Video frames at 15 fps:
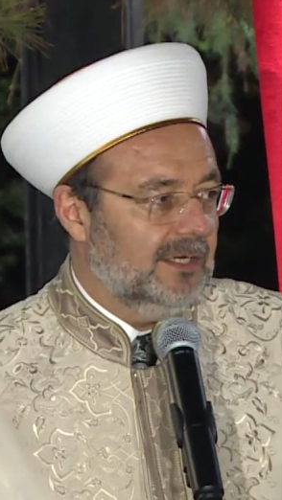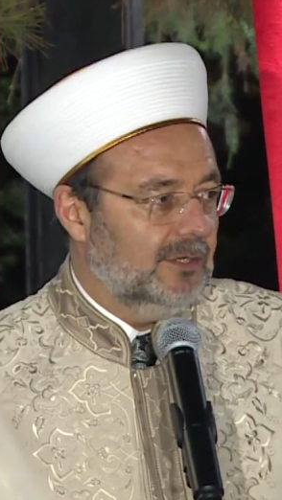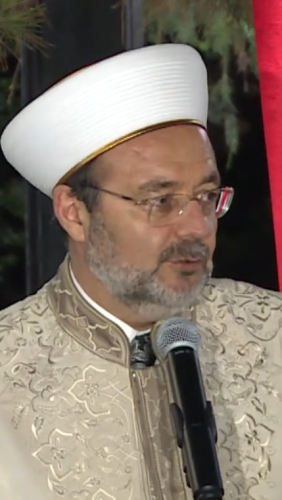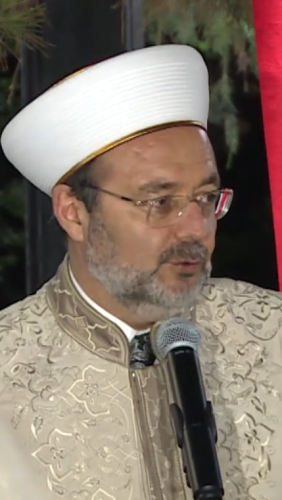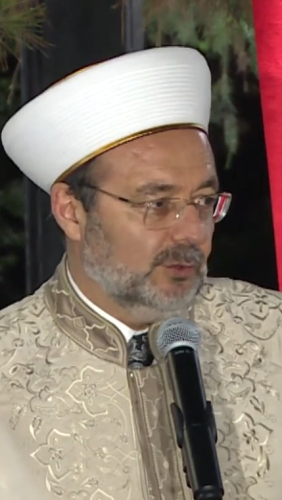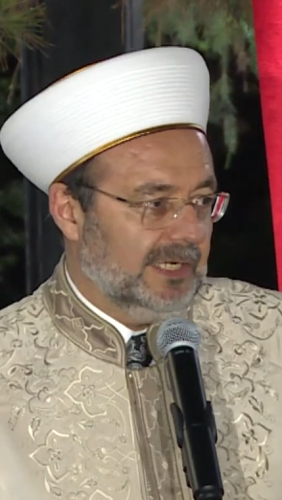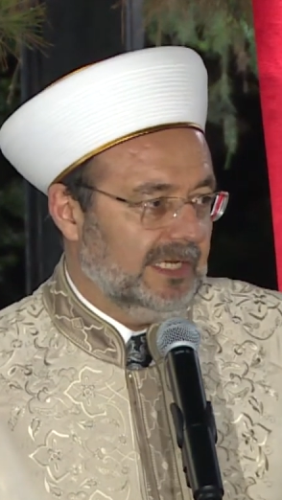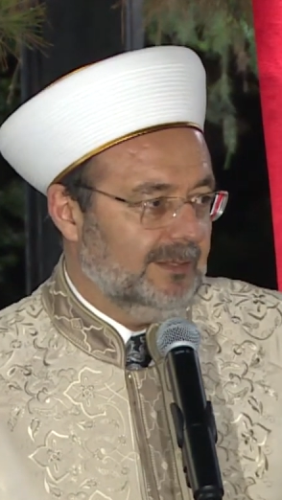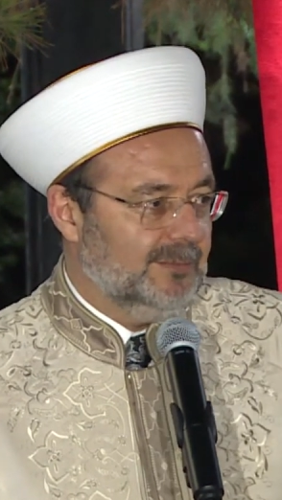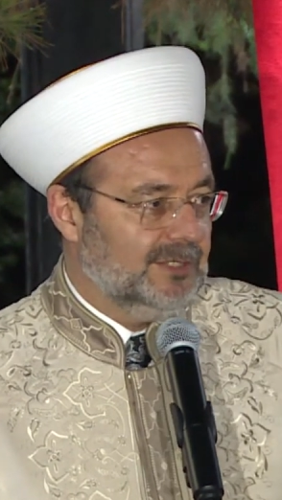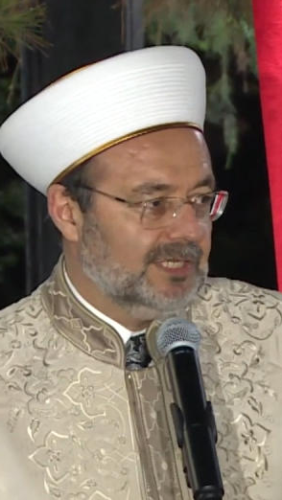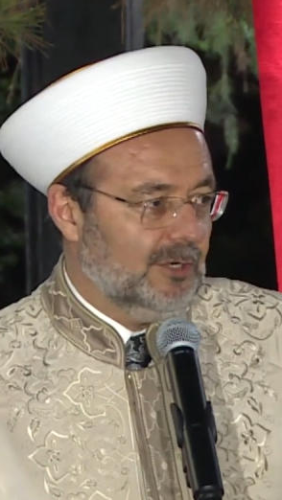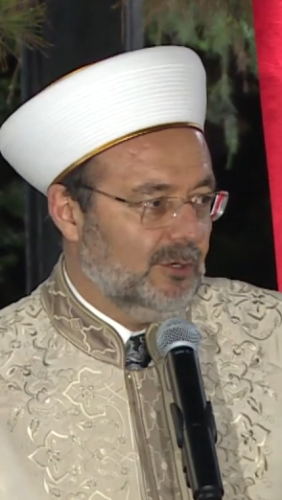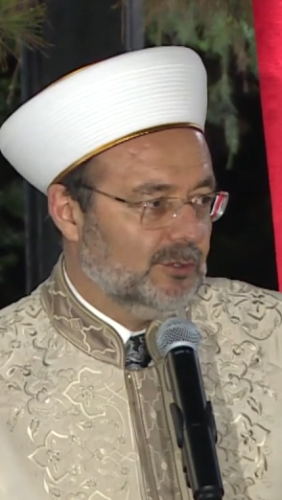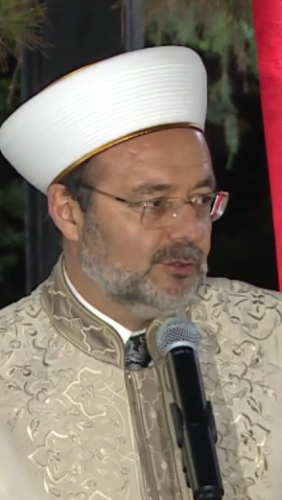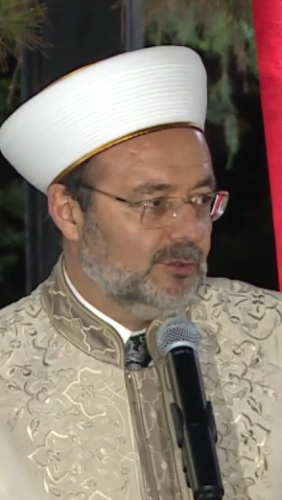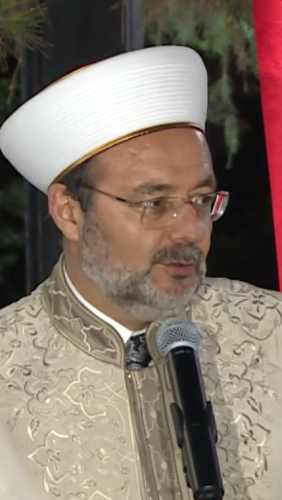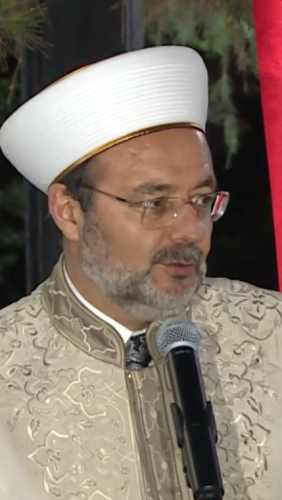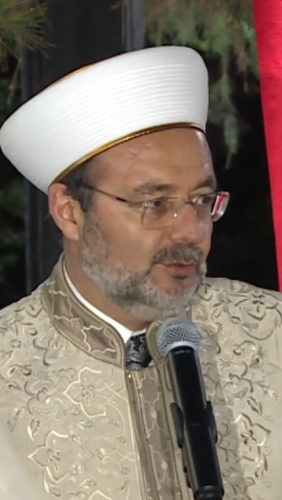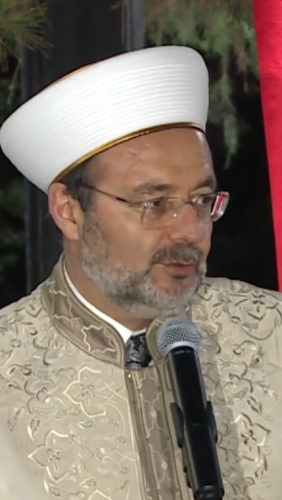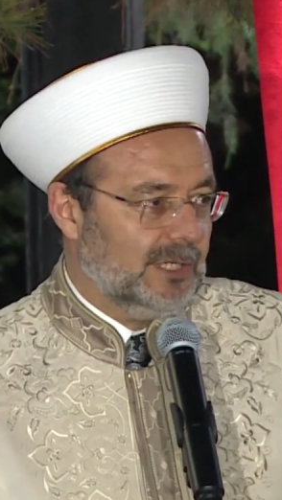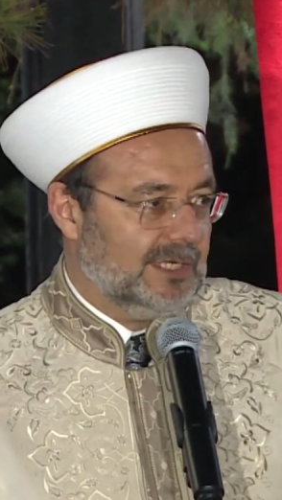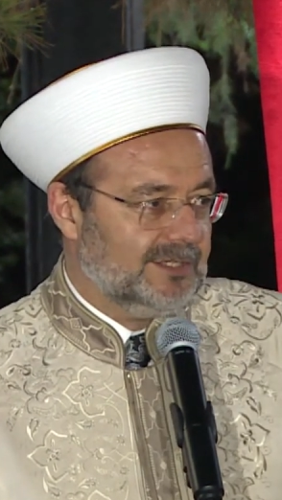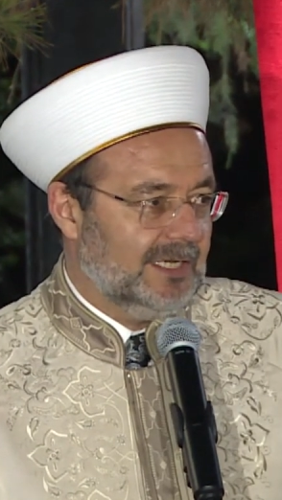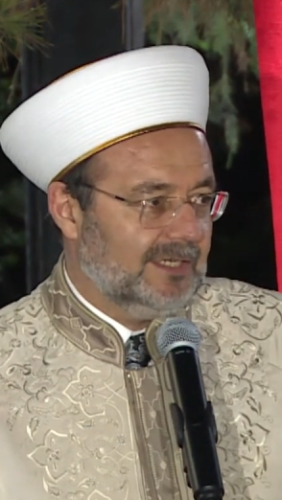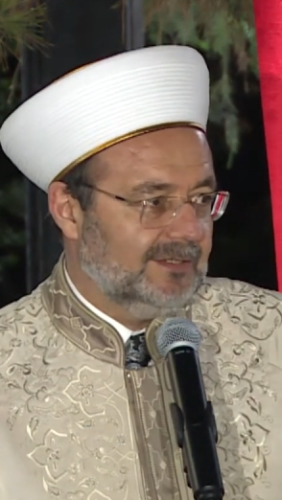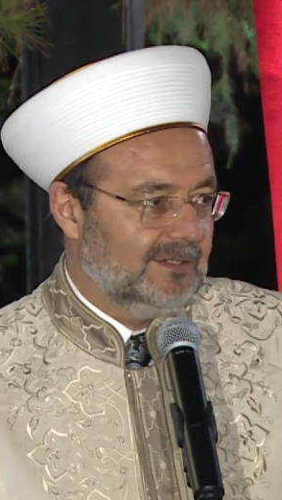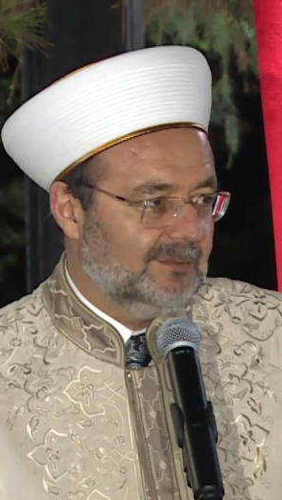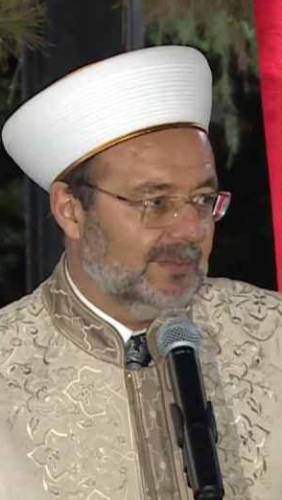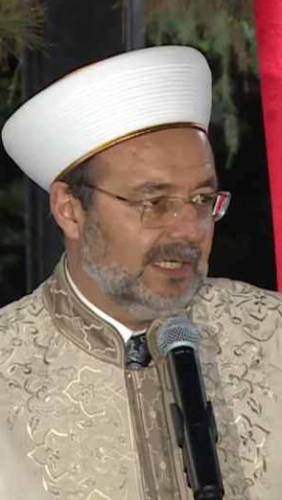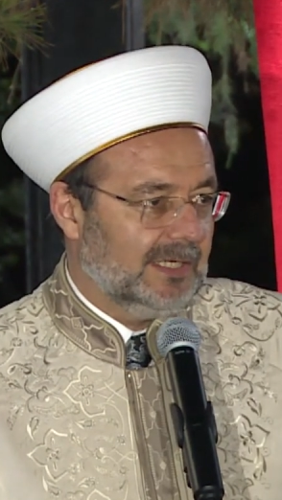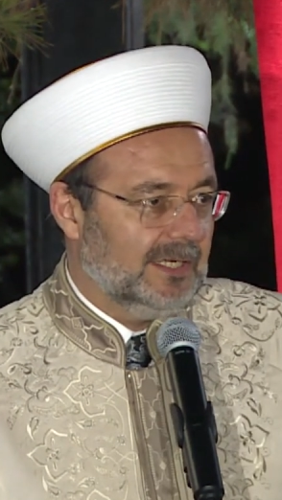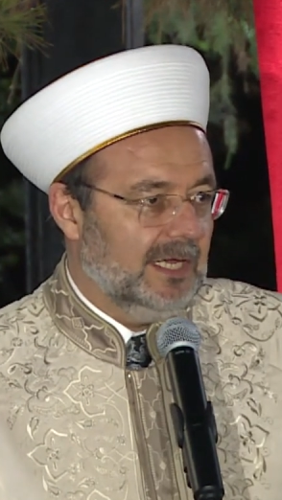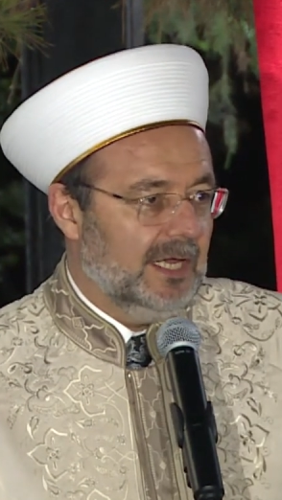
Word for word: yüreğimize özgürlük kazandırmak,